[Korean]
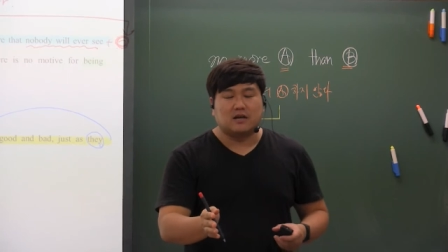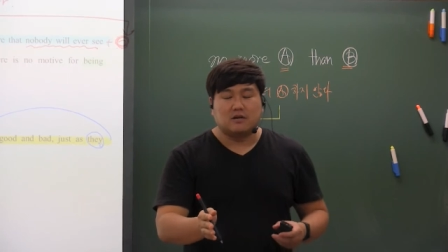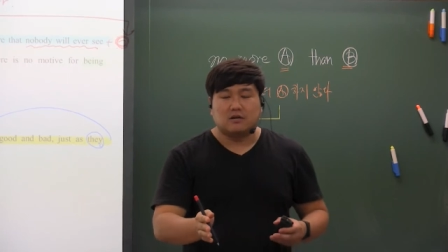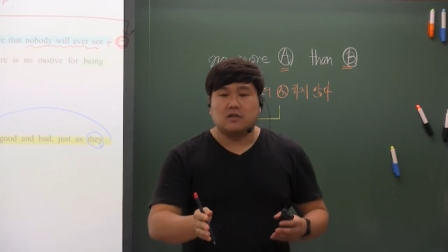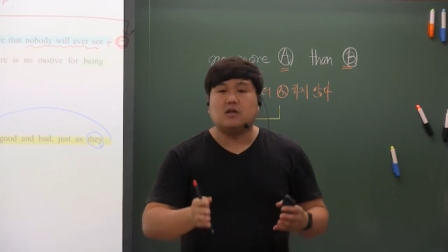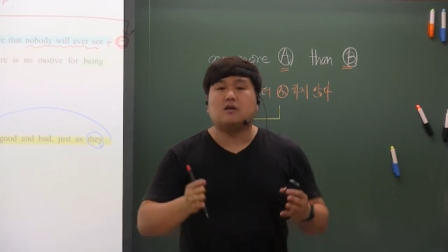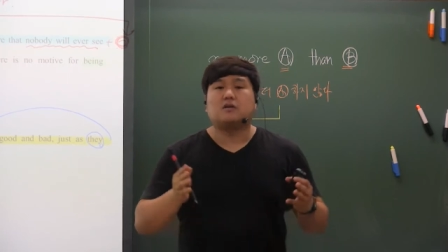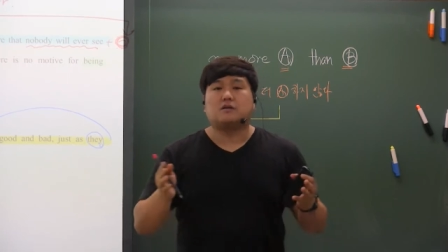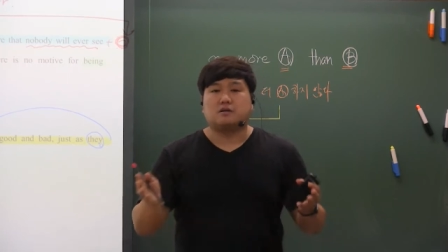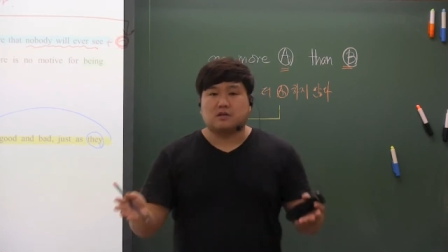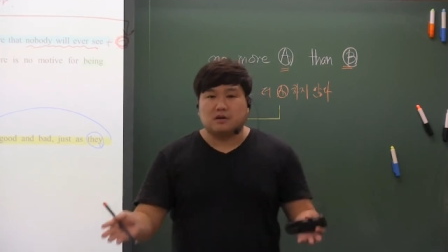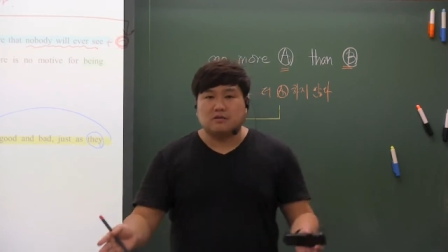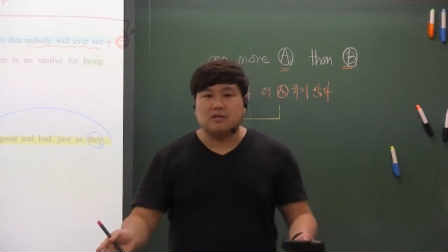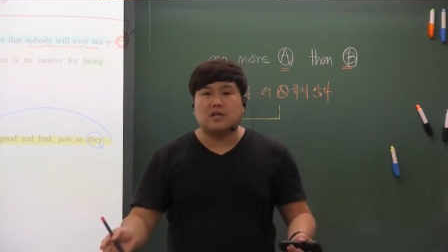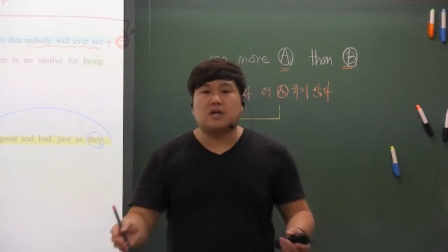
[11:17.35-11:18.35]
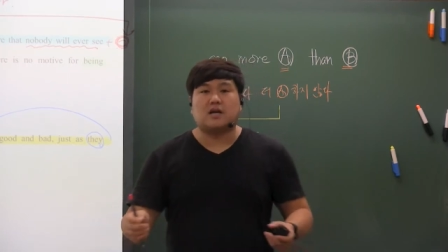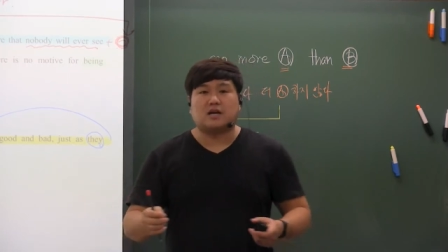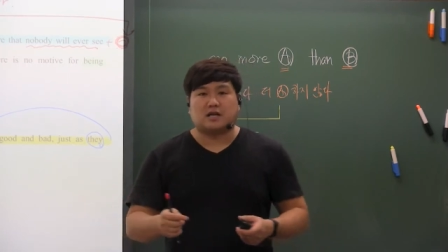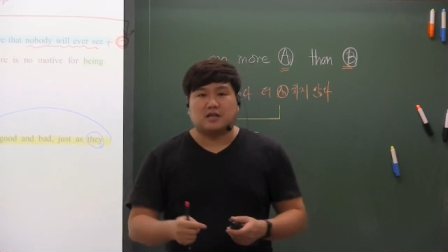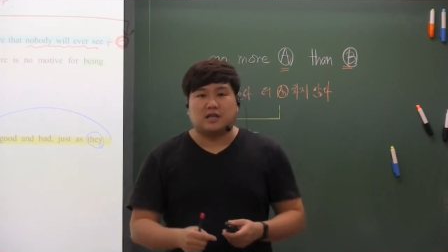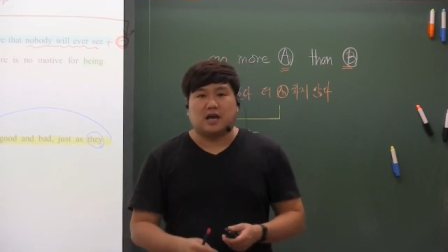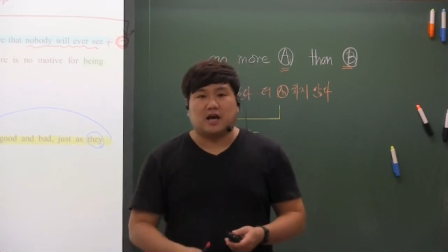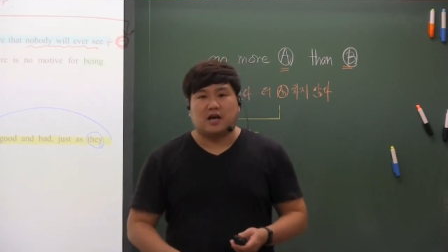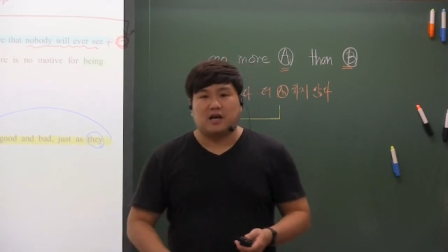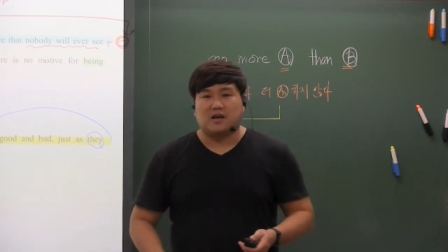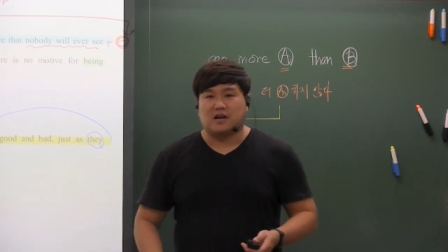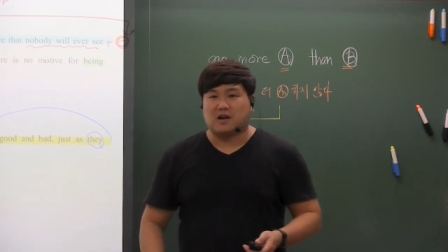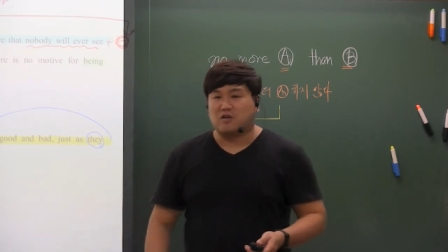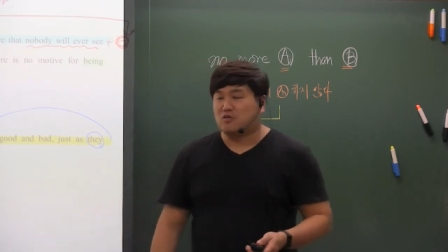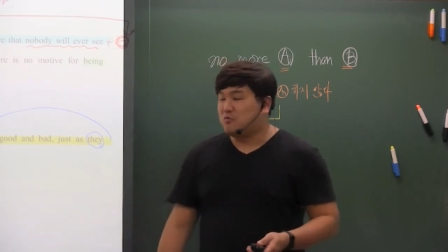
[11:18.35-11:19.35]
그냥 그렇다고 생각한다.
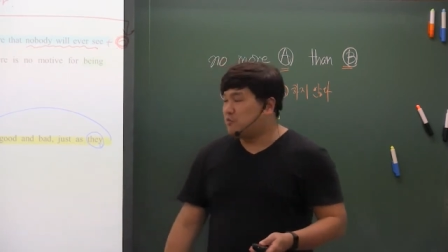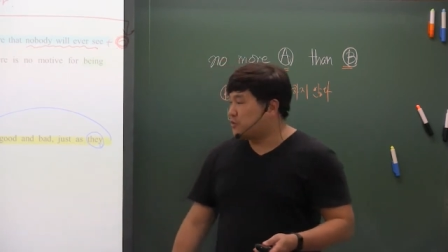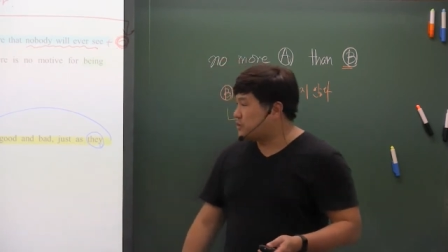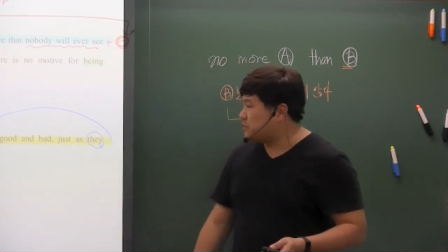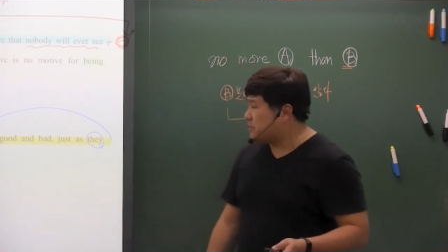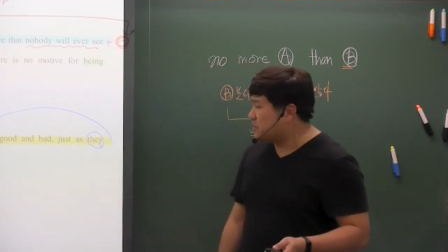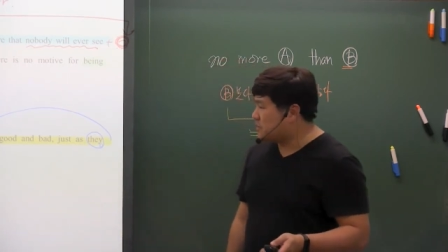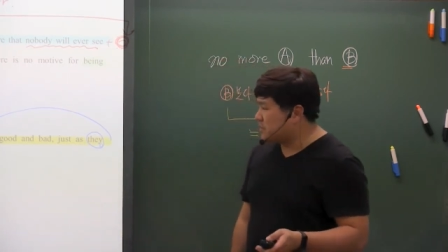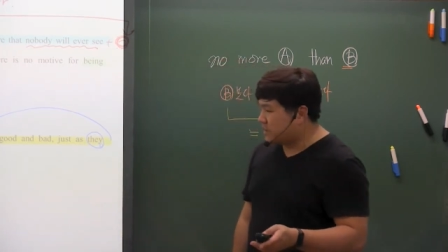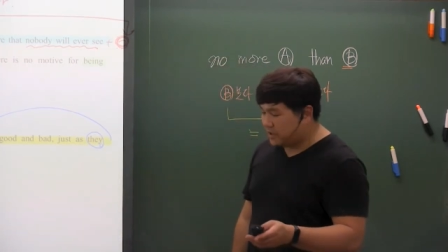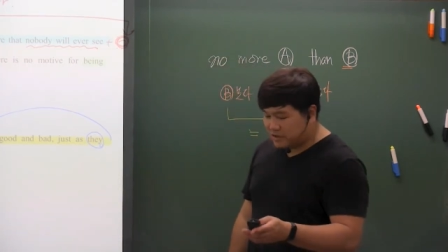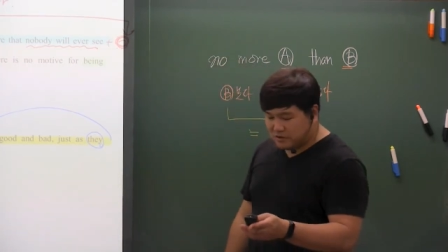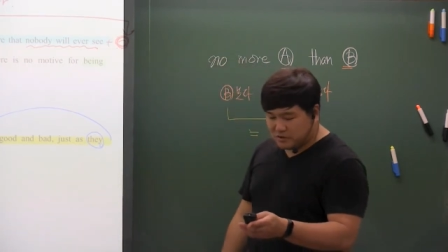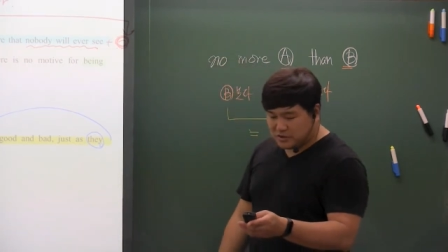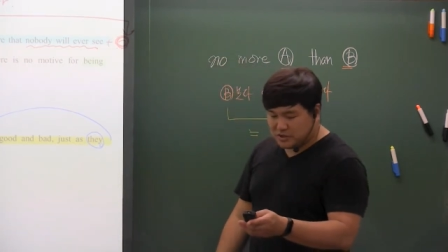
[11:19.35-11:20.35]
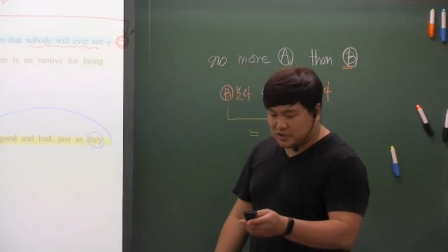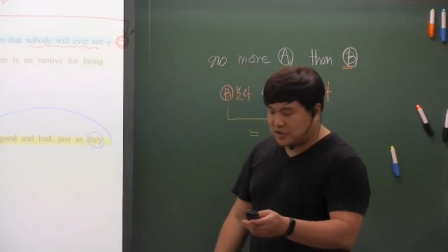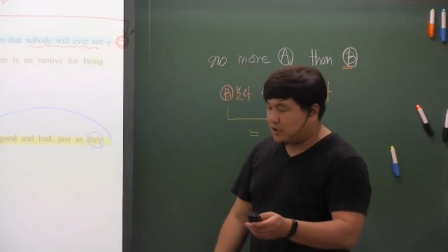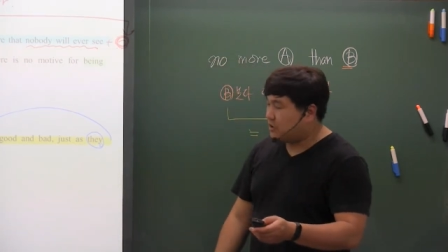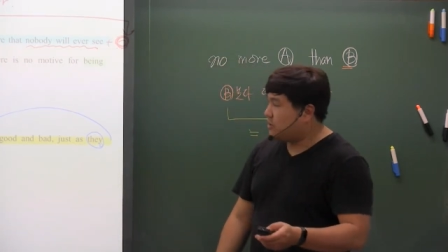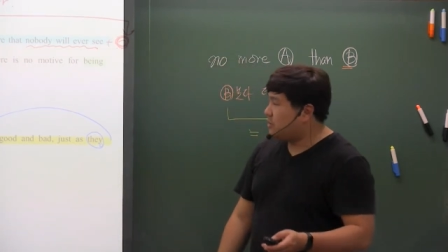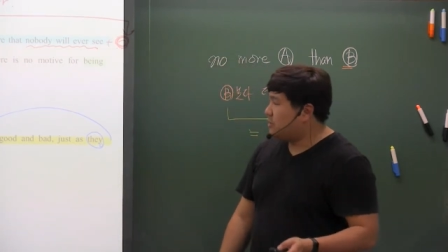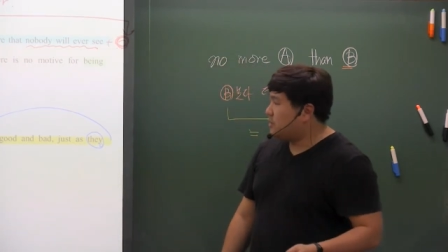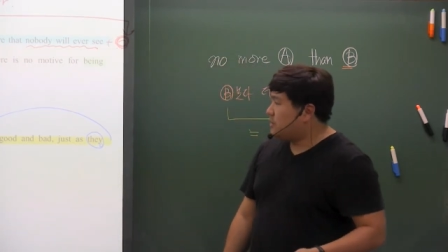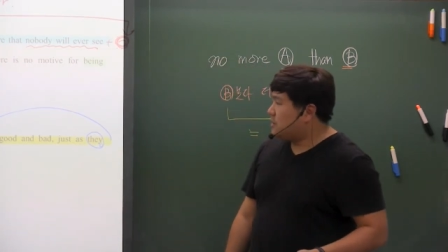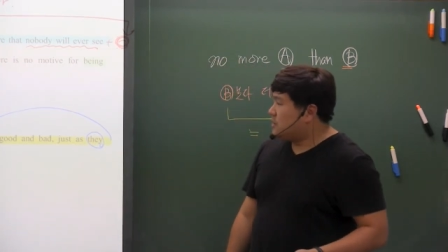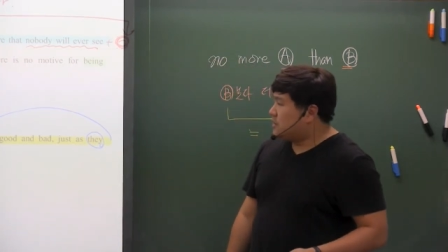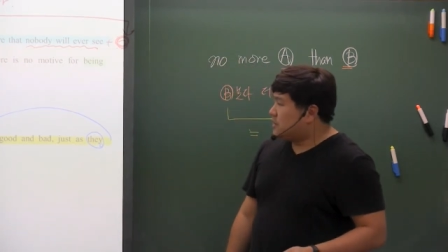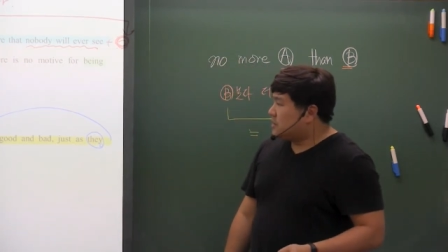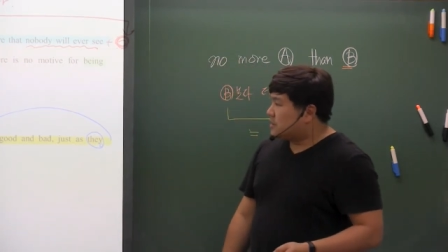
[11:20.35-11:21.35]
라고 보시면 되는 것이죠.
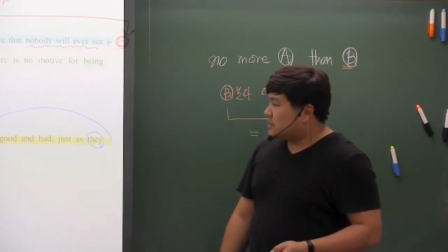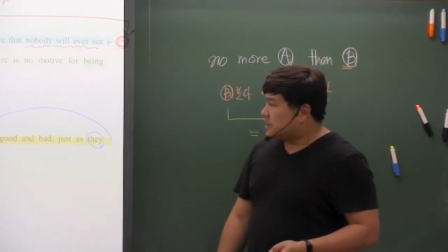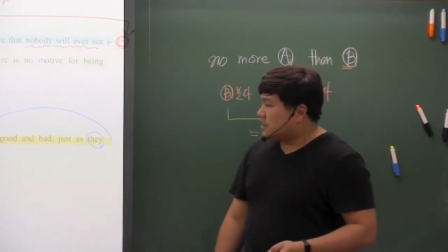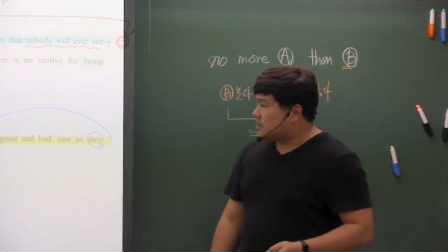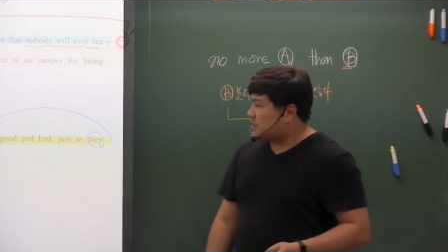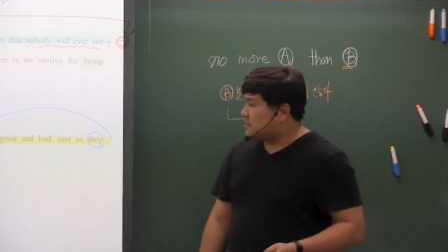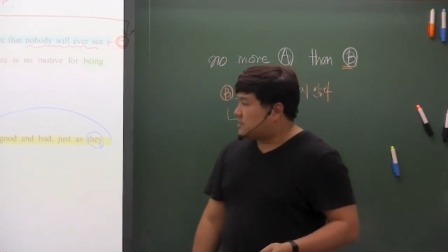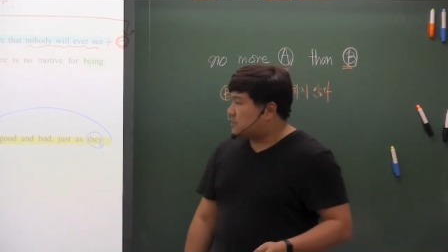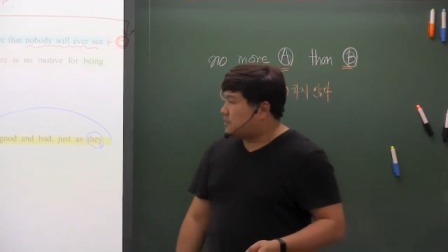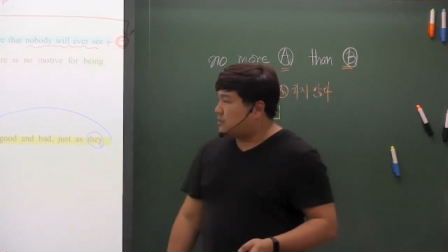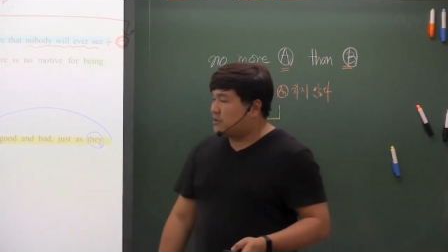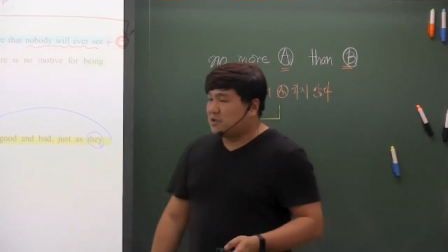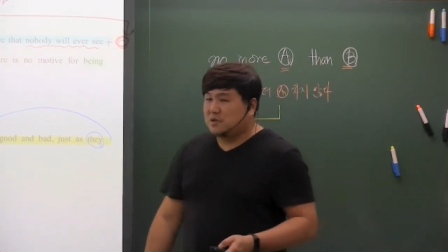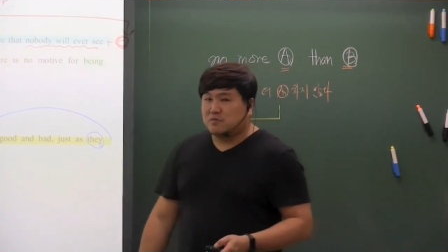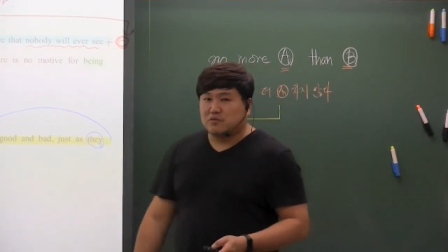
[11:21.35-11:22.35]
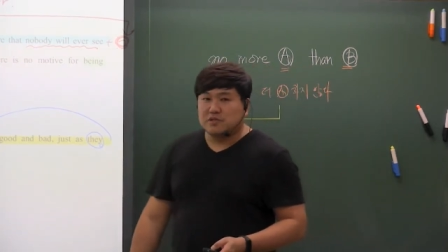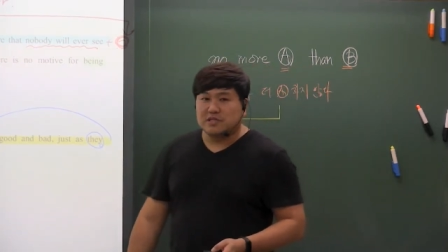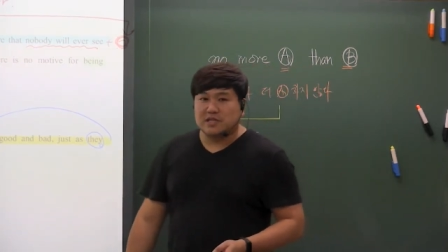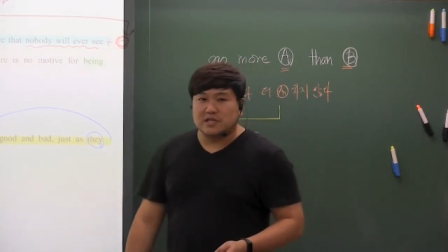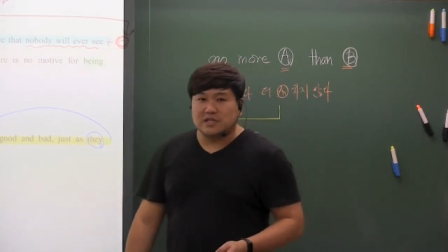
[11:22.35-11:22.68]
자, 그래서 이 문장